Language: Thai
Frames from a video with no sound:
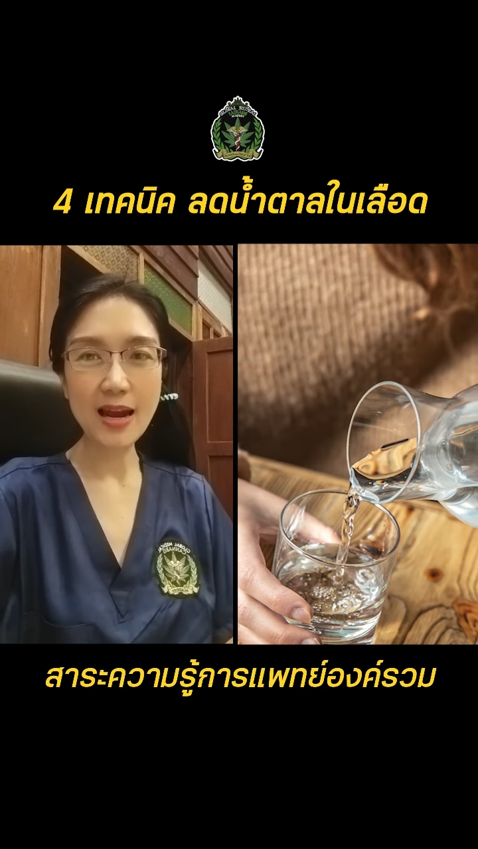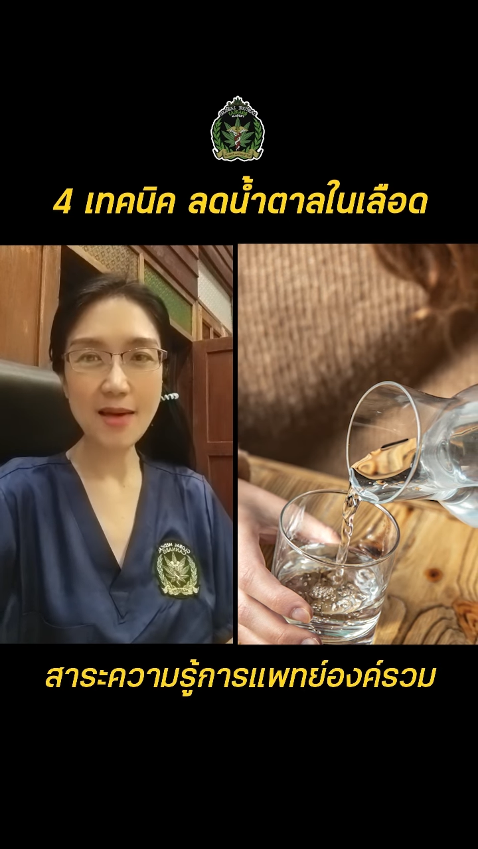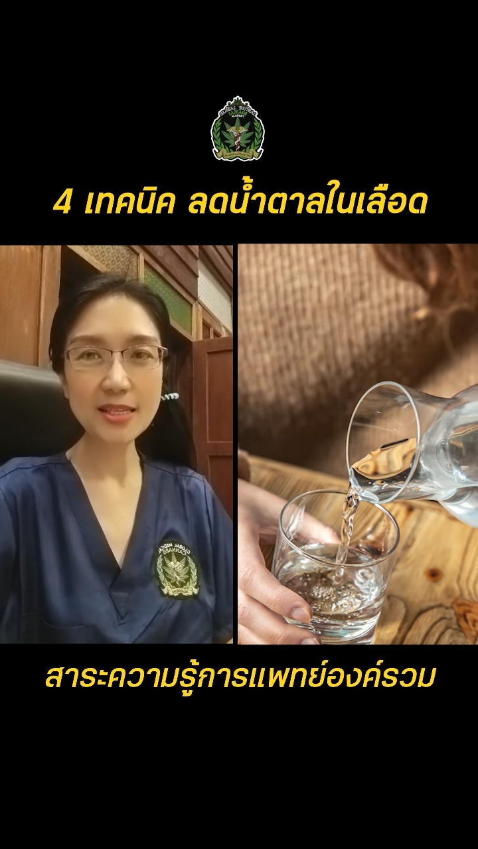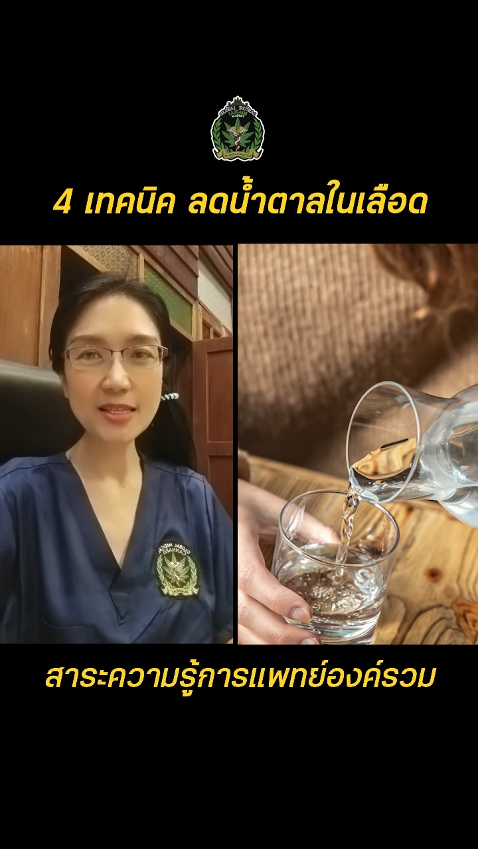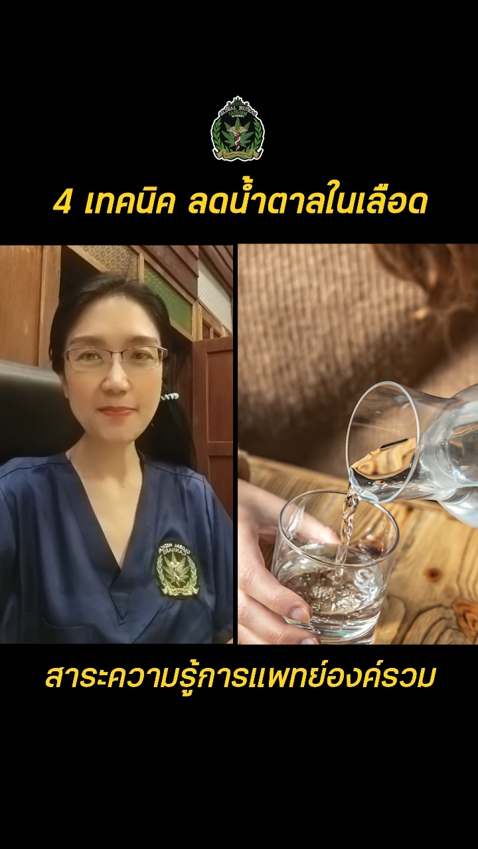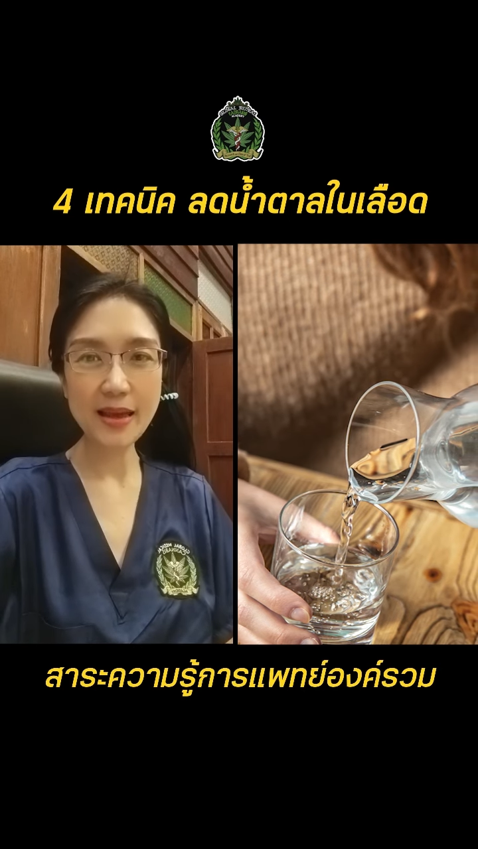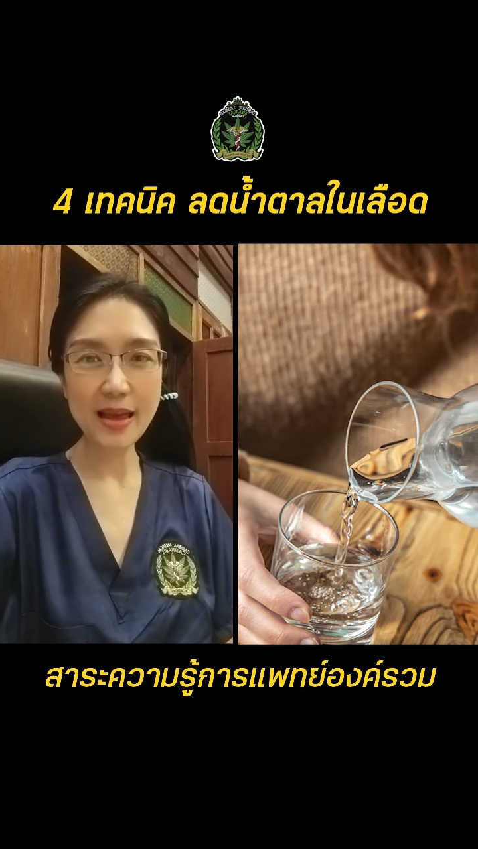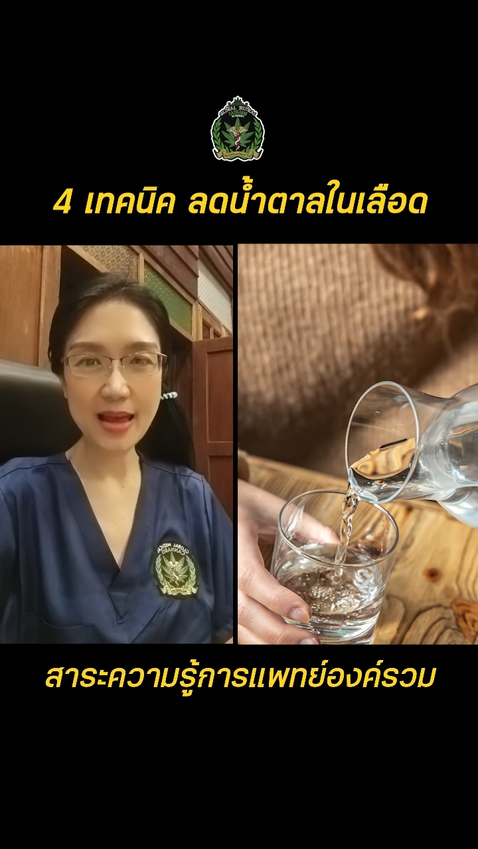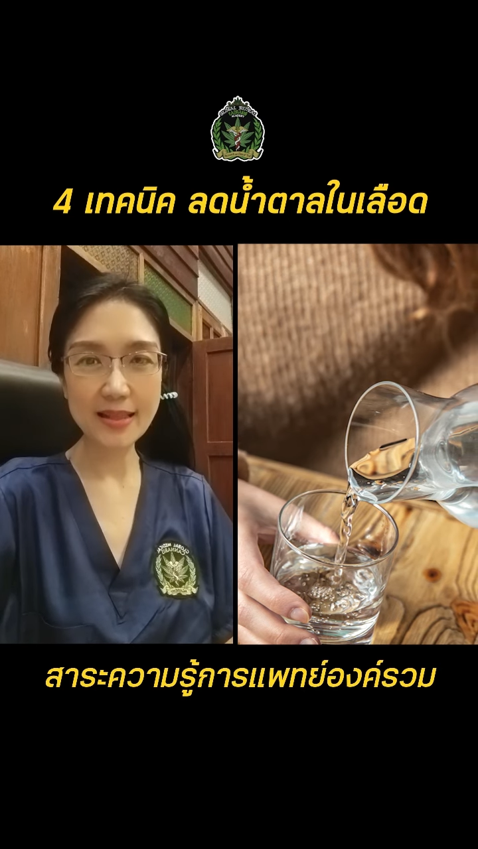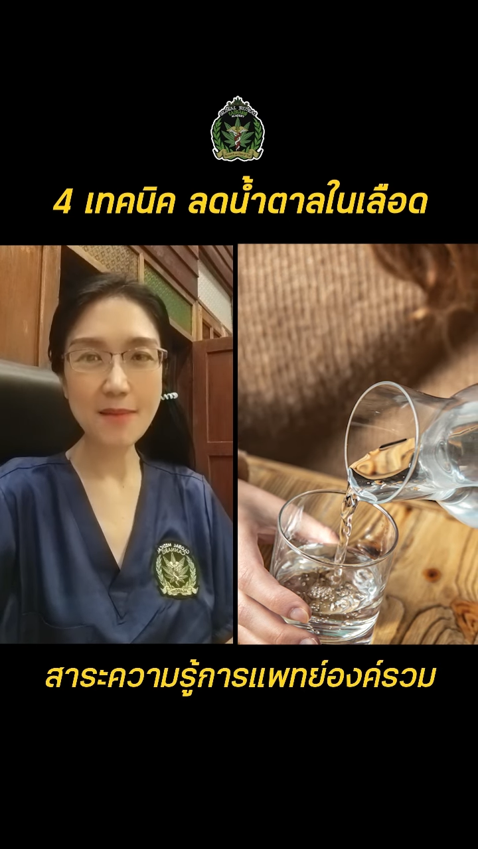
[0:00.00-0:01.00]
มักจะไปหา
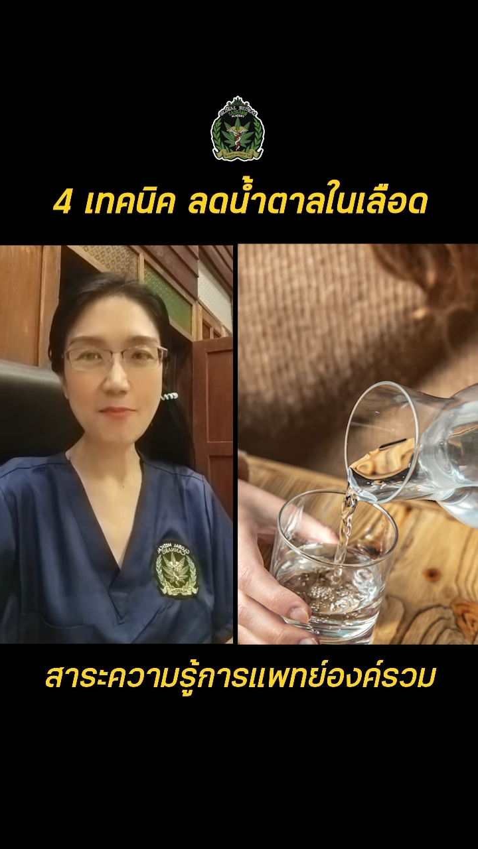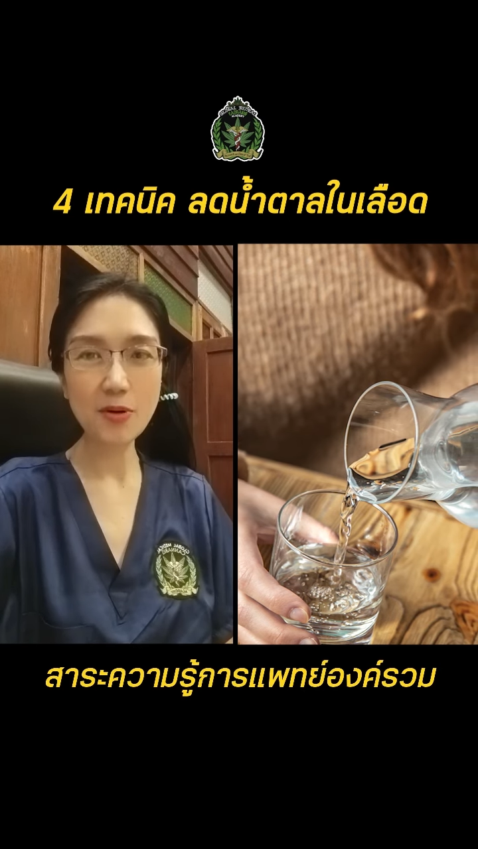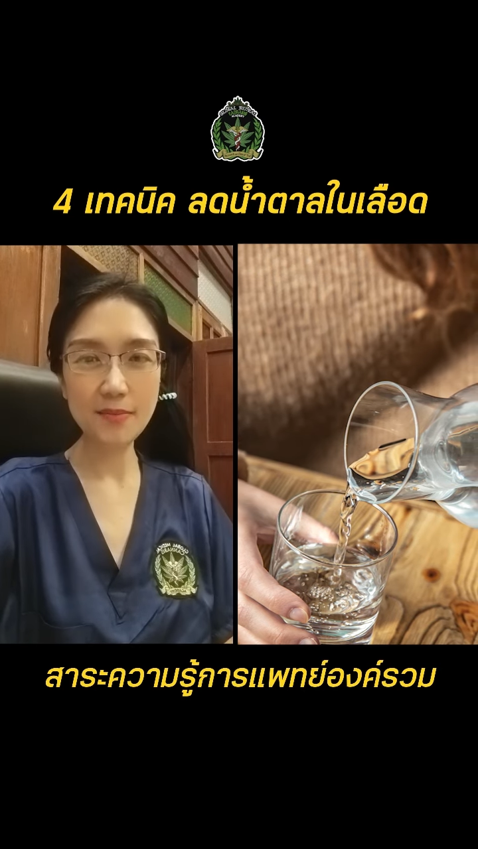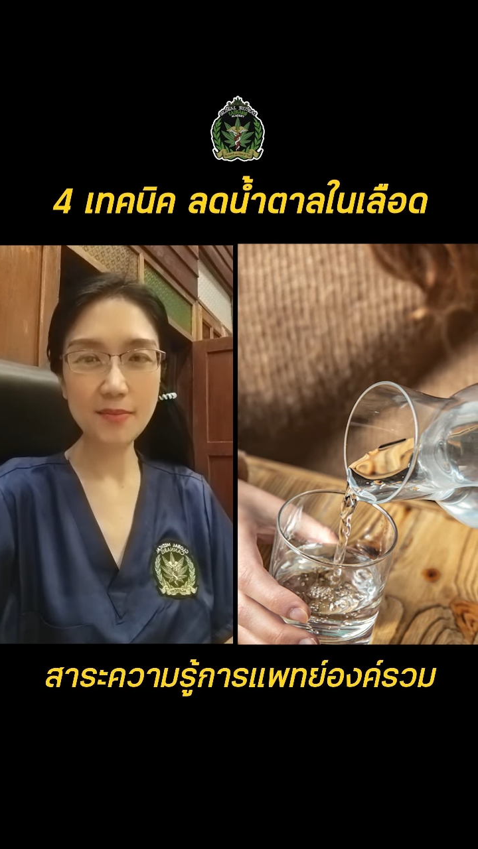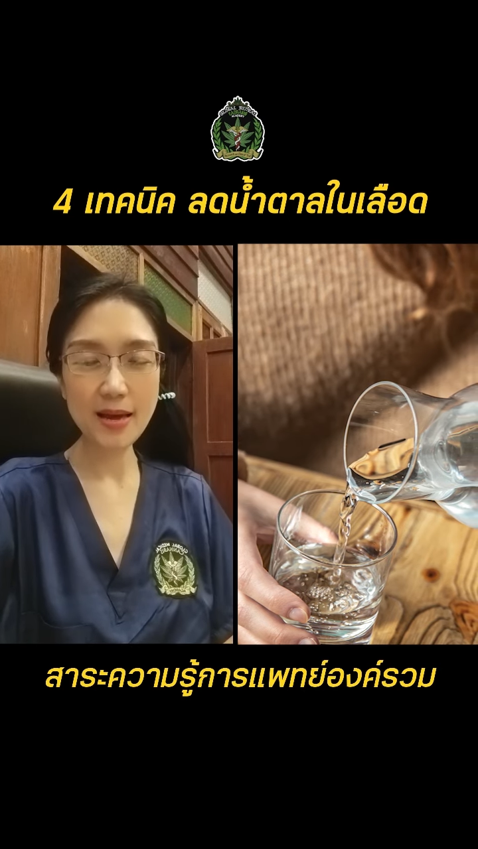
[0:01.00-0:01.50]
น้ำผลไม้